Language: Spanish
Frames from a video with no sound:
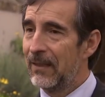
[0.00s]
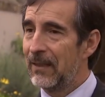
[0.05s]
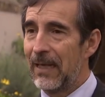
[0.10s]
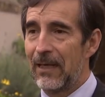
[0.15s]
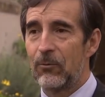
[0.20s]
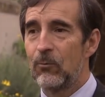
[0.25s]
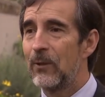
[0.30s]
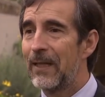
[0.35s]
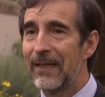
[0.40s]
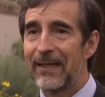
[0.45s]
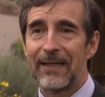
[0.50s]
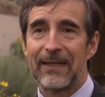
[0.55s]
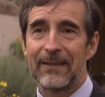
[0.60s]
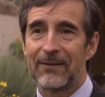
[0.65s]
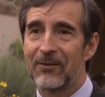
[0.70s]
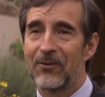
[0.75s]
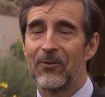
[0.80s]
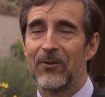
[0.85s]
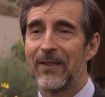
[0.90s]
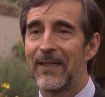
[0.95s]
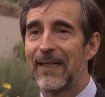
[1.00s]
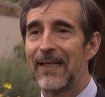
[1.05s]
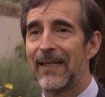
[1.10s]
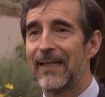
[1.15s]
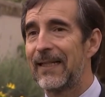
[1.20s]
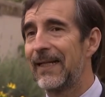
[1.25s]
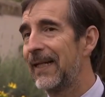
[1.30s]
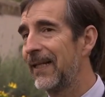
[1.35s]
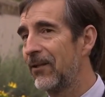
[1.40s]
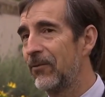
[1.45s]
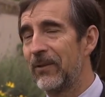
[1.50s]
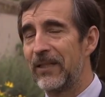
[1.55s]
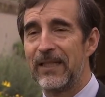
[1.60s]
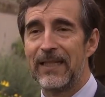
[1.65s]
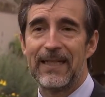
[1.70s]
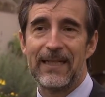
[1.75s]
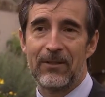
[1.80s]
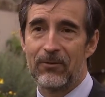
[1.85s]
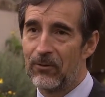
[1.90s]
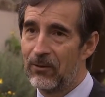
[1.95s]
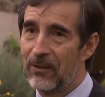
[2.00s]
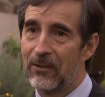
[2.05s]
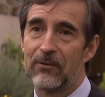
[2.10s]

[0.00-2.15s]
alguna declaración hoy día en la tarde o mañana o